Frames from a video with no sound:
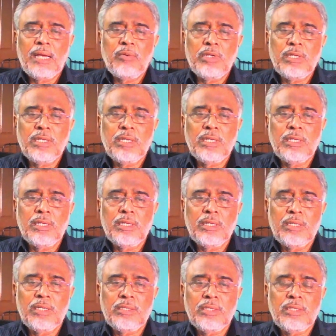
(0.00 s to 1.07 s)
ஒரு
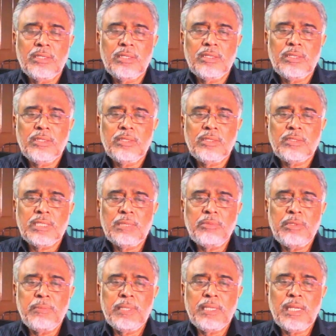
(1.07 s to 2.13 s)

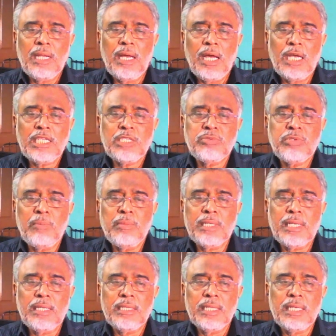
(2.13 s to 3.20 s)
சமீபத்தில்
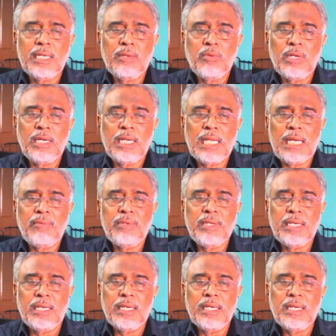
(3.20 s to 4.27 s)
ஆக்ஸ்ஃபார்ம்ங்கிற அந்த
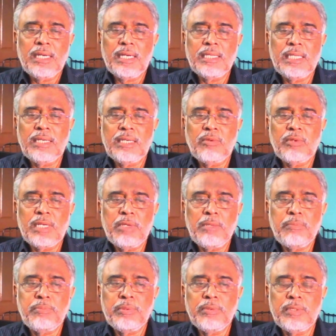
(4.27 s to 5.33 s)
உலகளாவிய அந்த ஒரு
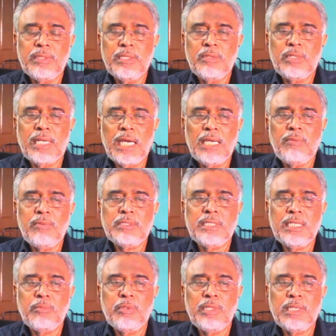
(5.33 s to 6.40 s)
அமைப்பு வந்து ஒரு ஆய்வு
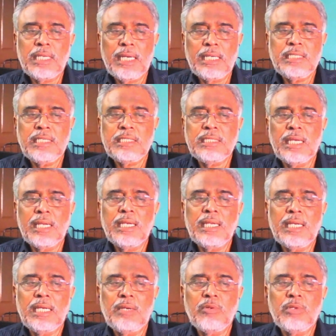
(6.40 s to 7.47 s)
செய்யும்போது
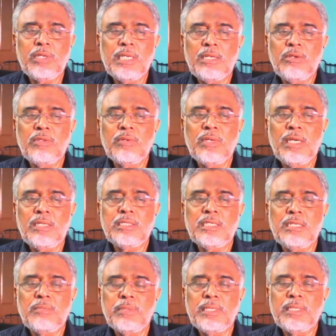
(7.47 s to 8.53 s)
ராஜஸ்தானில் ஒரு இருபது
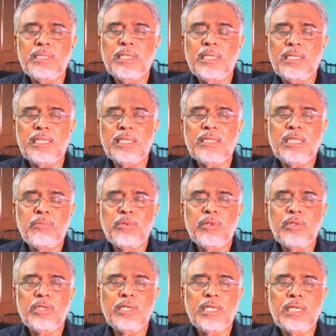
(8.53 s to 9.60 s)
வயசு பெண்களுக்கு
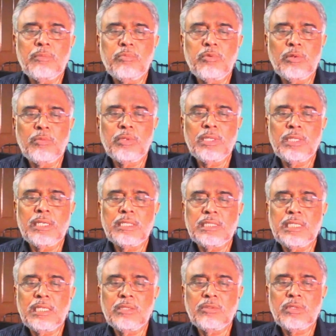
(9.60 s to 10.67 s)
ரத்தப்போக்கு இருக்குன்னு போகும்போது என்ன
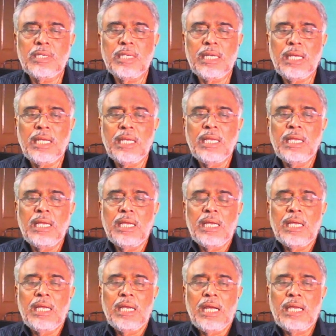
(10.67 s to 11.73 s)
செய்யறதுன்னு சொன்னால்
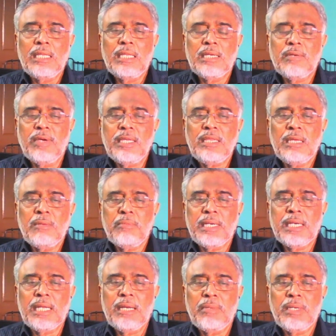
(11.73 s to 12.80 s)
அதுக்கு வைத்தியம்
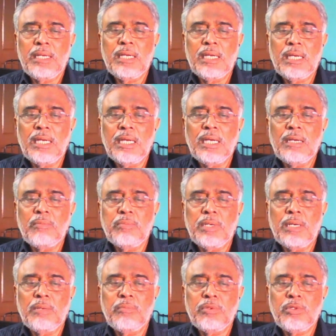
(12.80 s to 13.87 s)
பண்ணாமல்
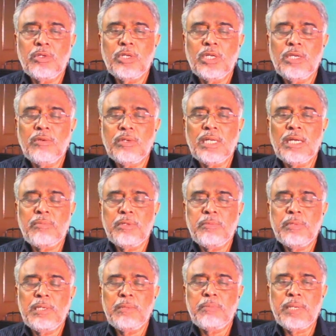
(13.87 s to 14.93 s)
இப்போ புற்றுநோய் வரும் அப்படி
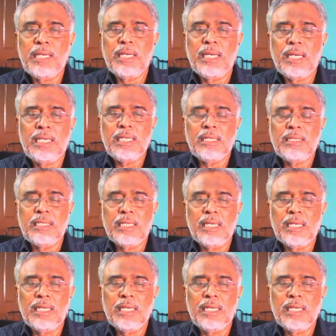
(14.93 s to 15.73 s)
பண்ணி பயங்காட்டி அந்த